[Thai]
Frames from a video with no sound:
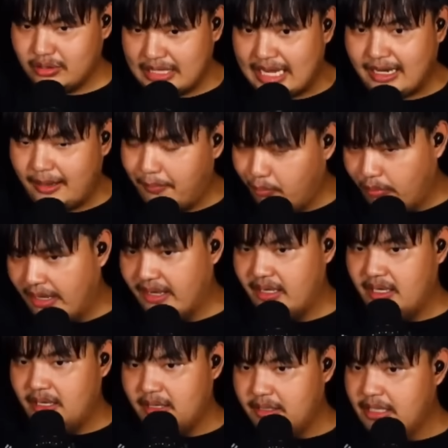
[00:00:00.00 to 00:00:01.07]
ต้องตักกระบว
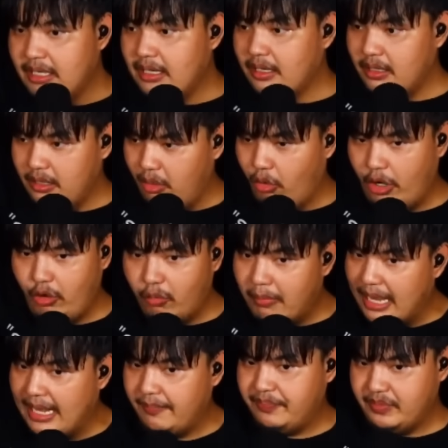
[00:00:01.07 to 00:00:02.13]
ยดึงโรย
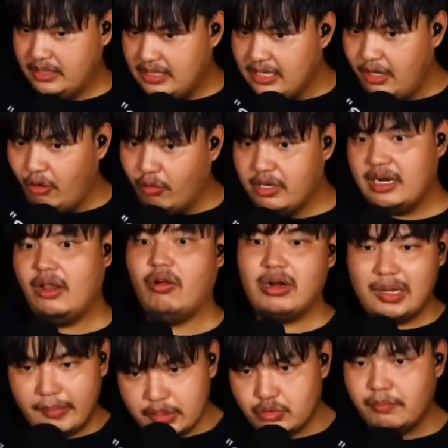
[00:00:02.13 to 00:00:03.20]
ลงมาขึ้นลงขึ้น
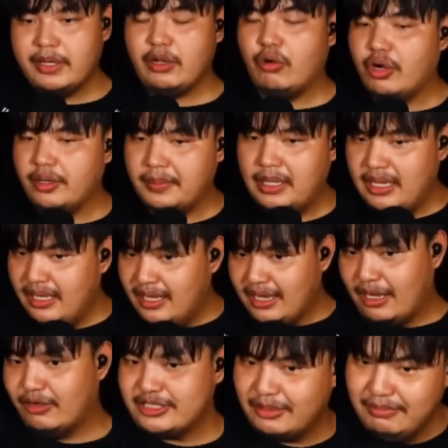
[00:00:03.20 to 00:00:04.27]
ลงทำให้ซุปมันข้น
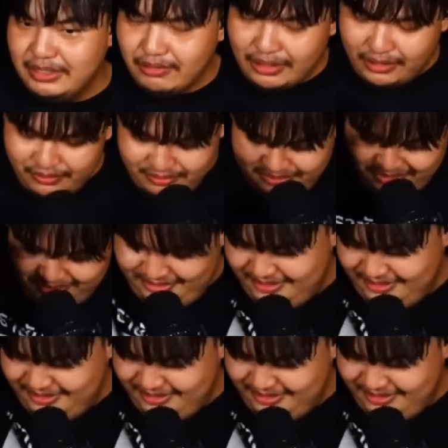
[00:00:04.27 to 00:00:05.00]
เขาใช้มือของเขา